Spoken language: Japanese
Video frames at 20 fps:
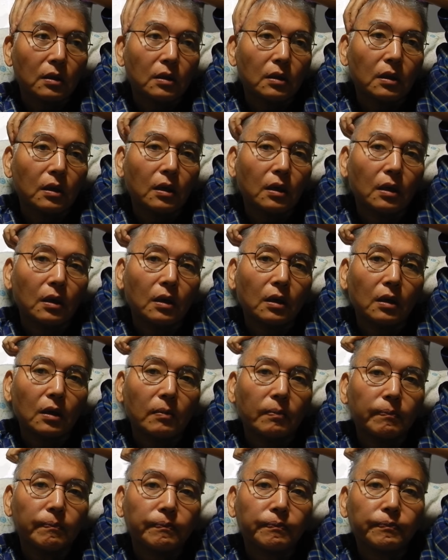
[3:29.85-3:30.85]

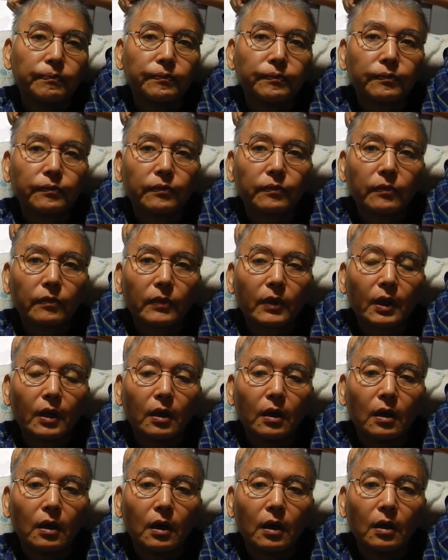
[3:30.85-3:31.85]
で、
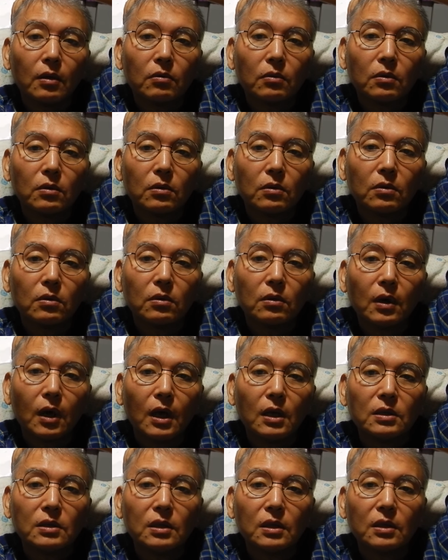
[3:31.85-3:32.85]
あのー、
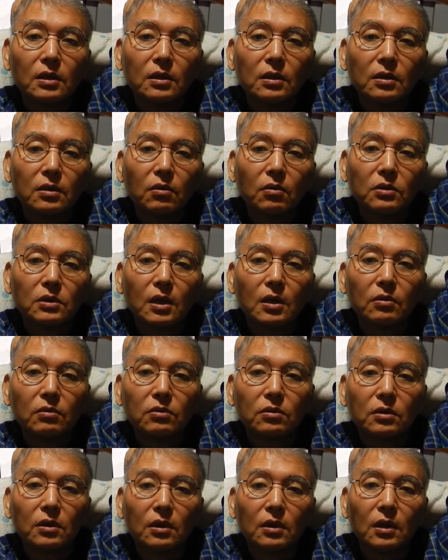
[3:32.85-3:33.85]
犯罪抑える
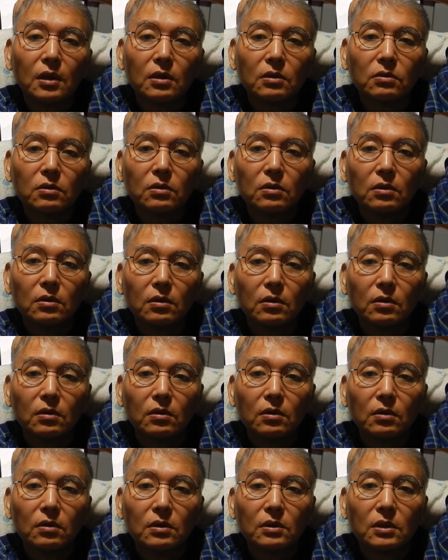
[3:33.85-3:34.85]
ことできないでしょ
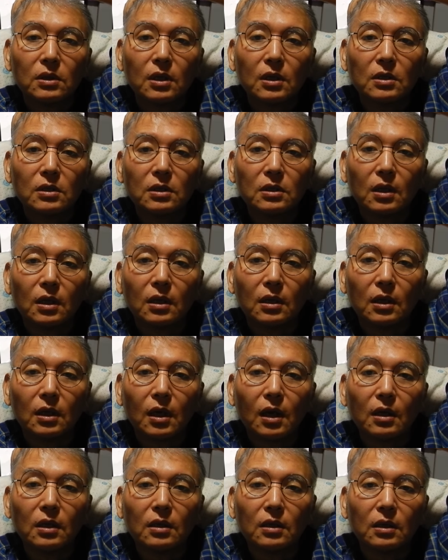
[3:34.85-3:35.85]
死刑にしない
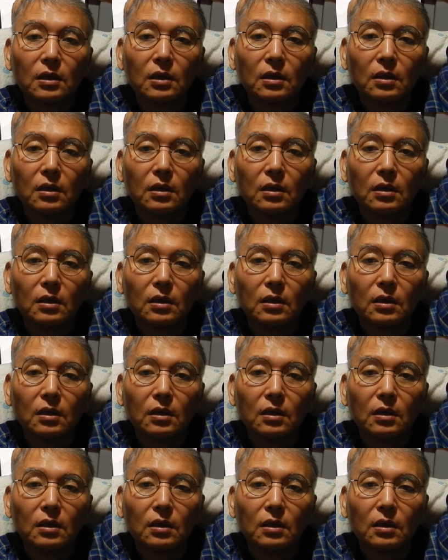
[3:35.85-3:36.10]
限り。